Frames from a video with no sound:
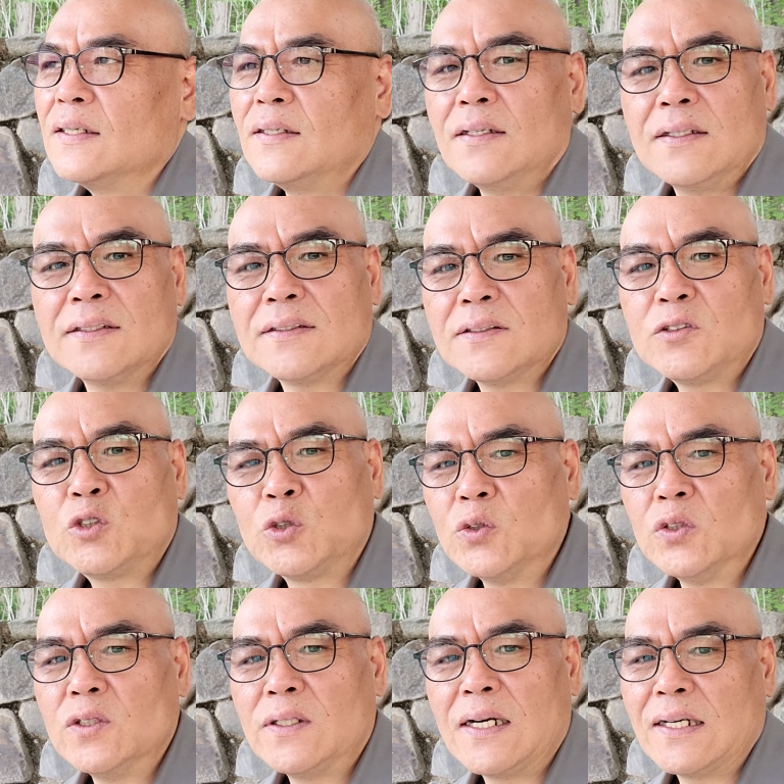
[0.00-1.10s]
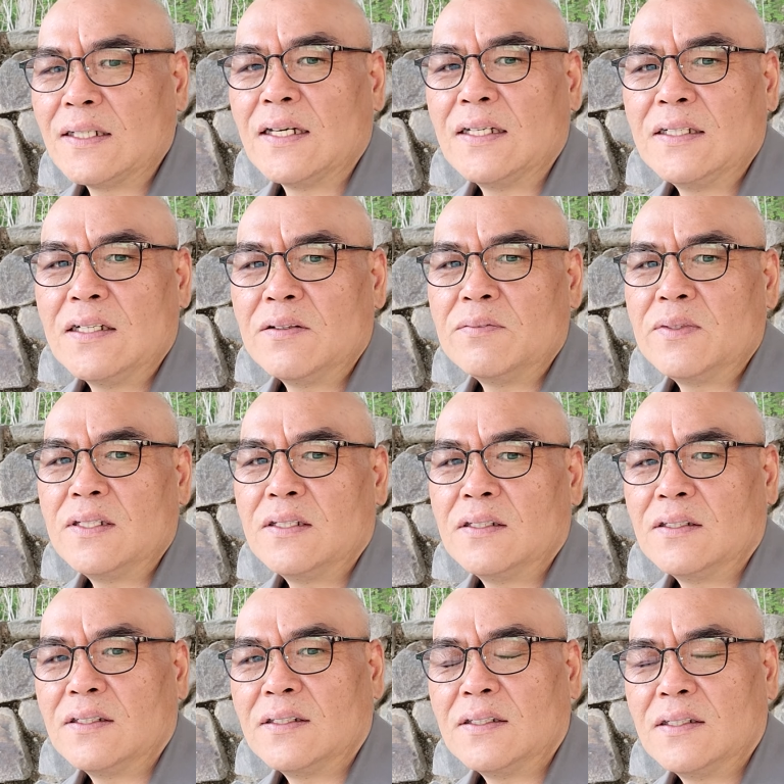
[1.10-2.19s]
여기서 중요한 개념이
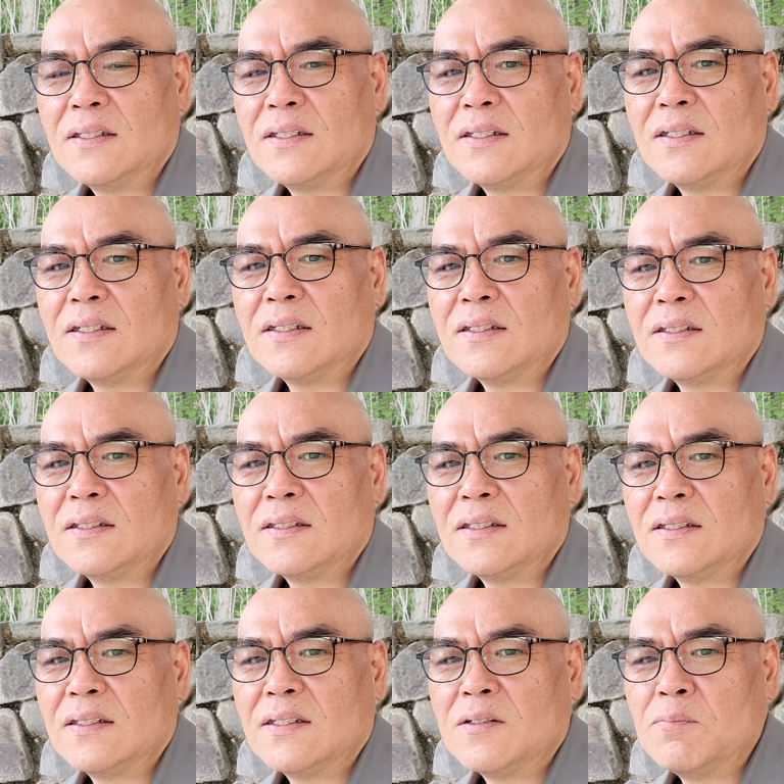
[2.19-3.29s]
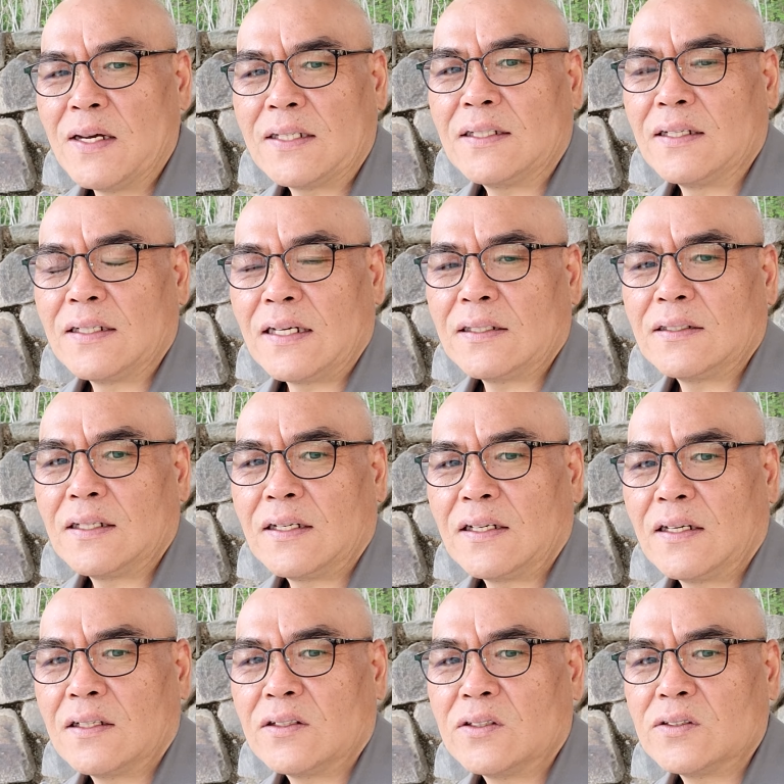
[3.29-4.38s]
몇 개
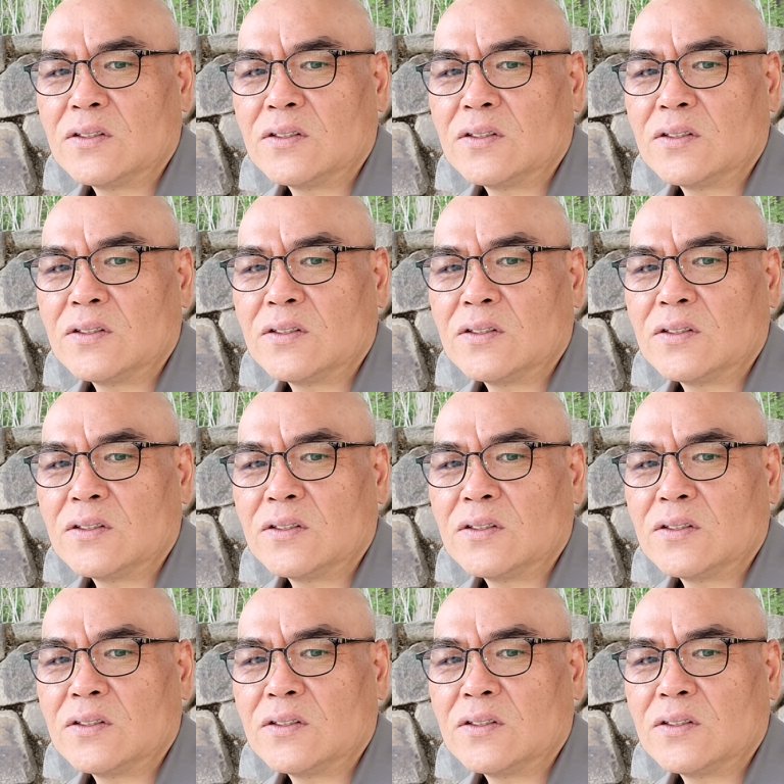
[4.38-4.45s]
나타나고요